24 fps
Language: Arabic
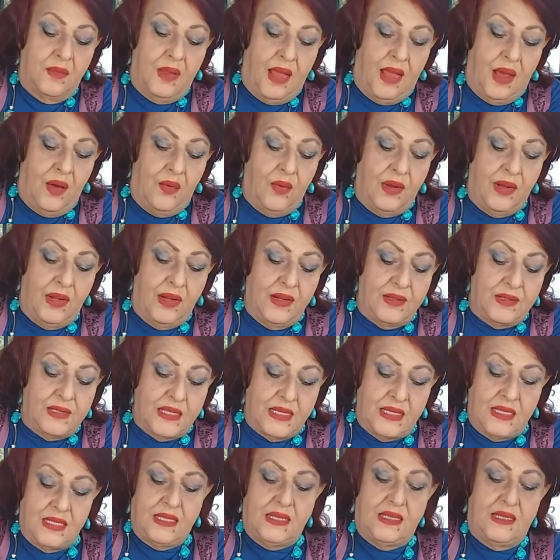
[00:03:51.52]
نحاول
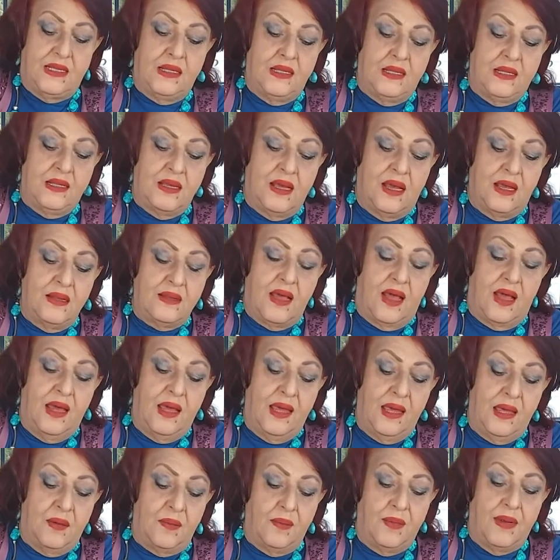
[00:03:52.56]
نضغطها
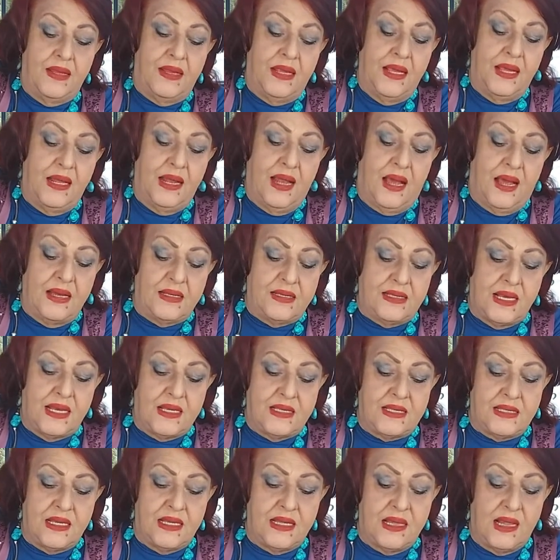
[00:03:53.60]
هيك بايدينا على
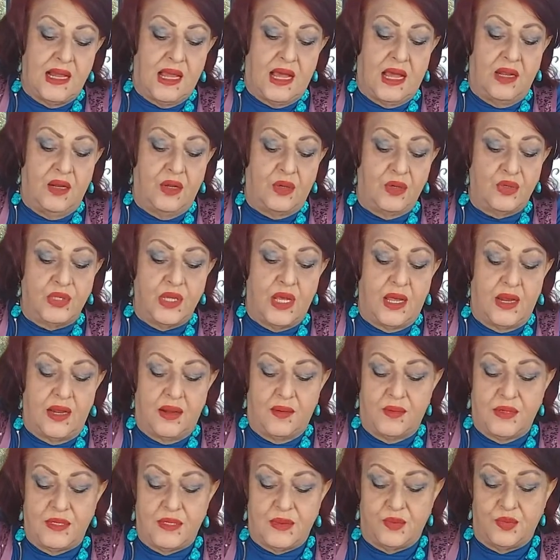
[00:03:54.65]
اساس تطلع العصاره
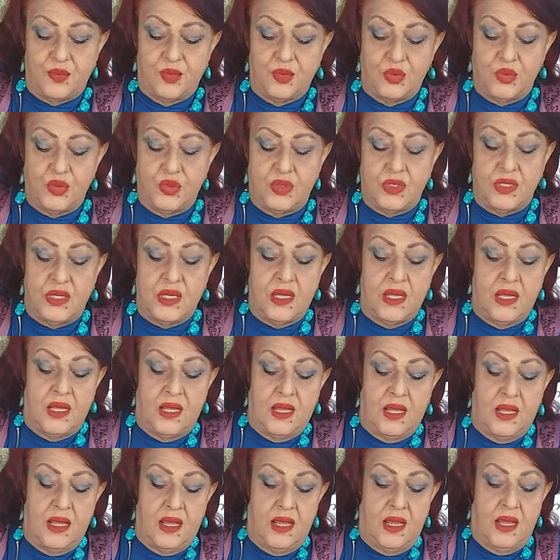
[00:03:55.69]
مظبوط
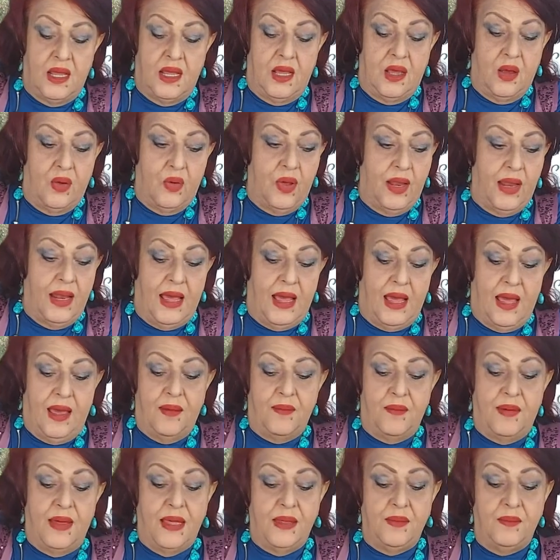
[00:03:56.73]
وهلا
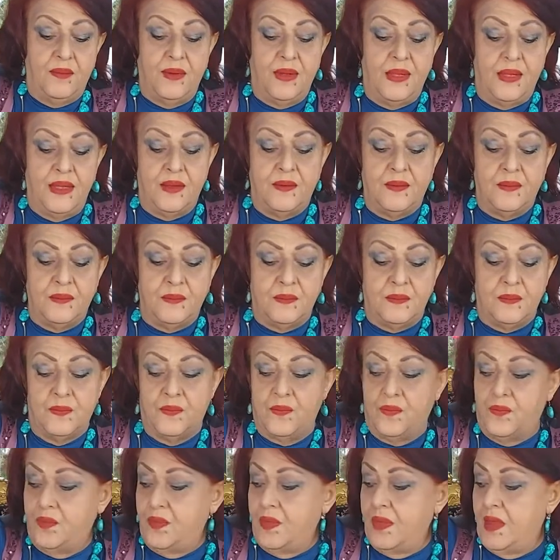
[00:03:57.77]
حبايبي
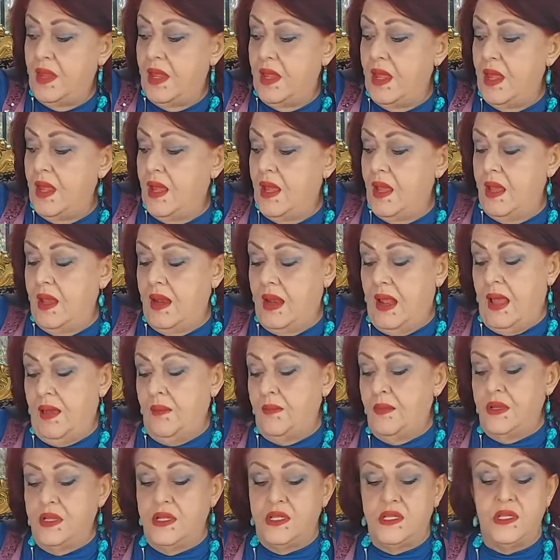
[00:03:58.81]
رح
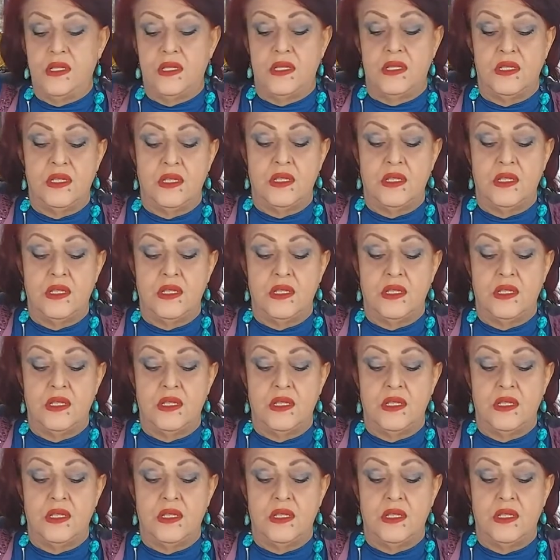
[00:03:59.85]
من